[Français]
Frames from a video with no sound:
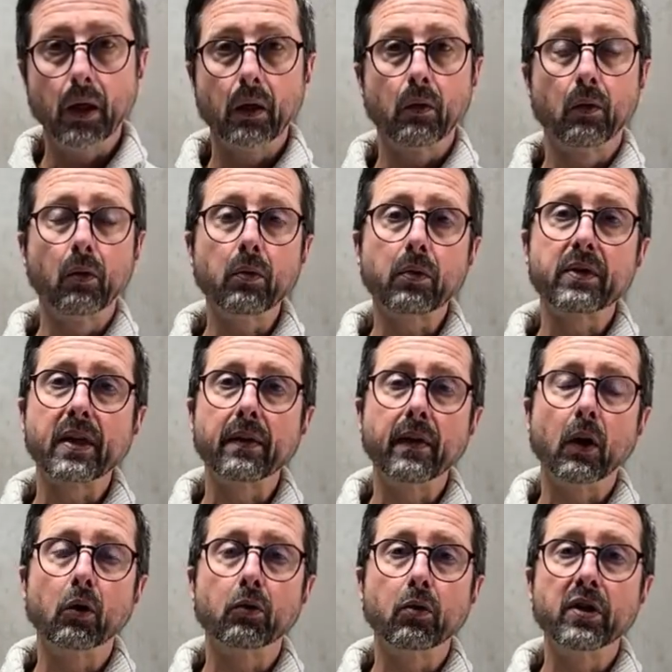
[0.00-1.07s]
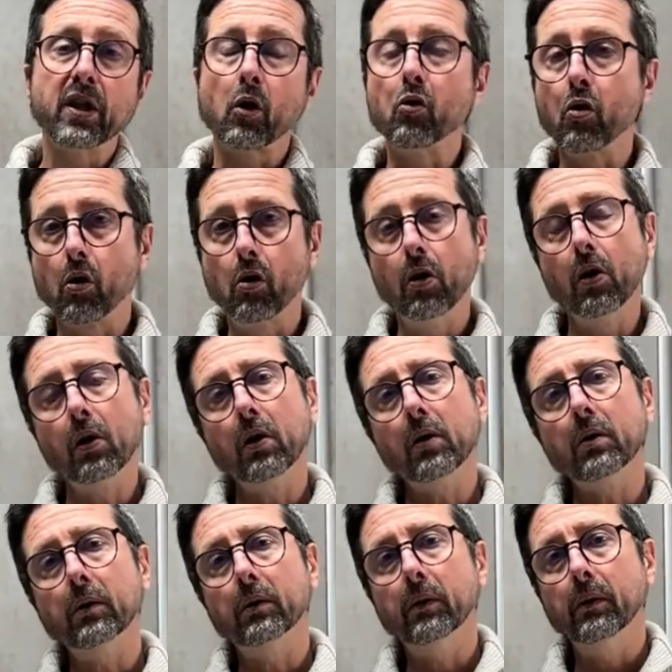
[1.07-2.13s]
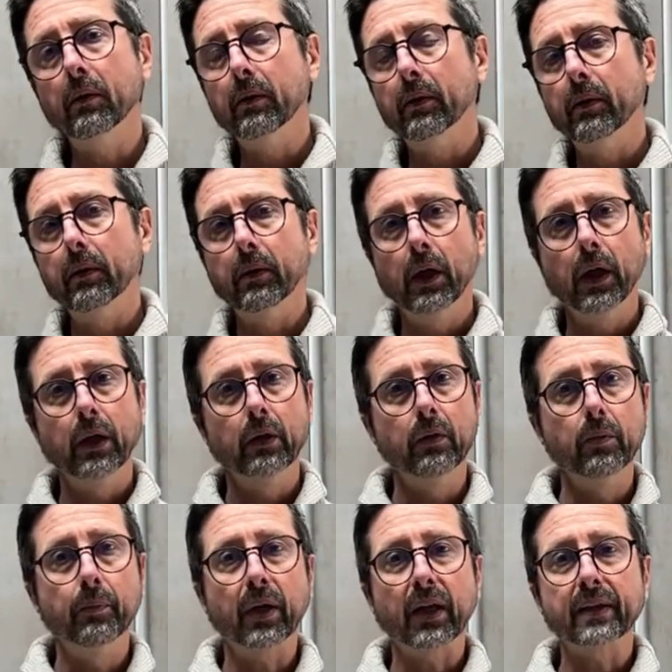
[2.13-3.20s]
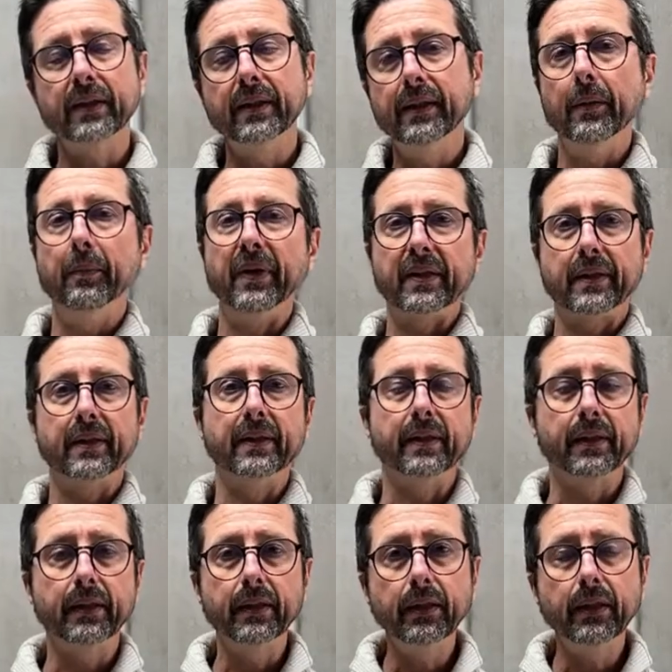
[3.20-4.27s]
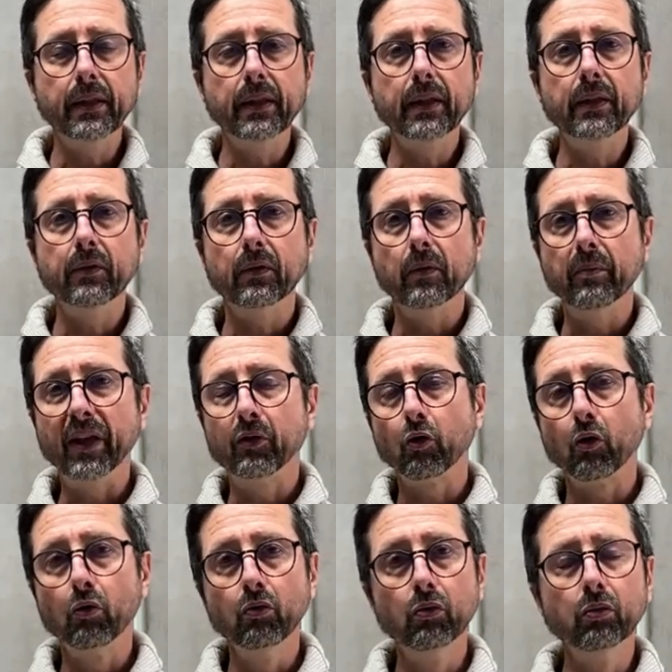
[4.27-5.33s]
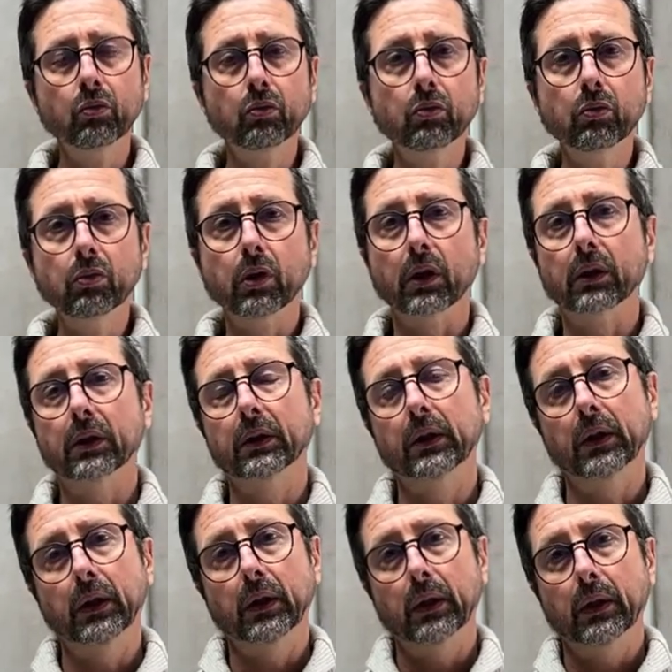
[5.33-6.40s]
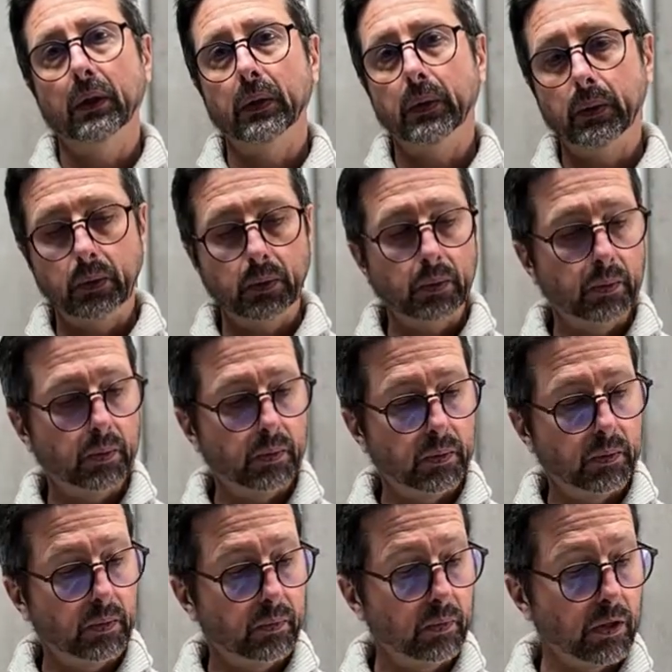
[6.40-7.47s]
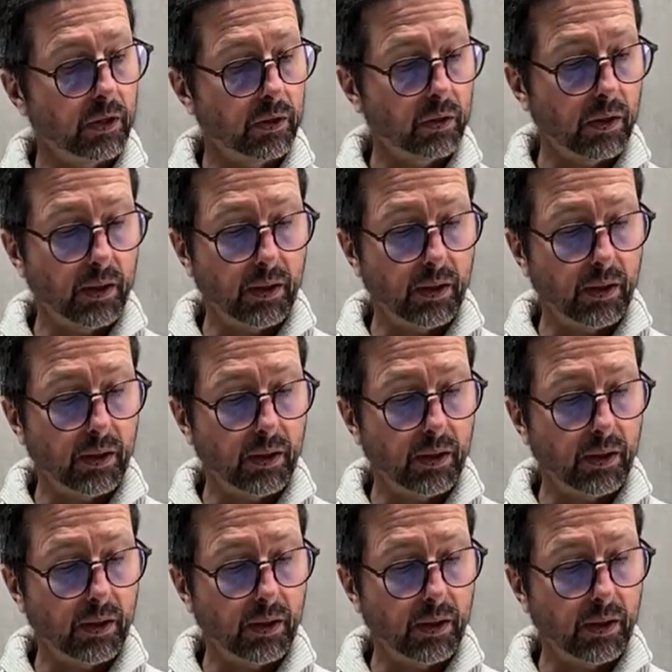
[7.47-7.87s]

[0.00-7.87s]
Donc ça va retenir le chlore, euh, une partie des pesticides, métaux lourds, euh, euh, voilà.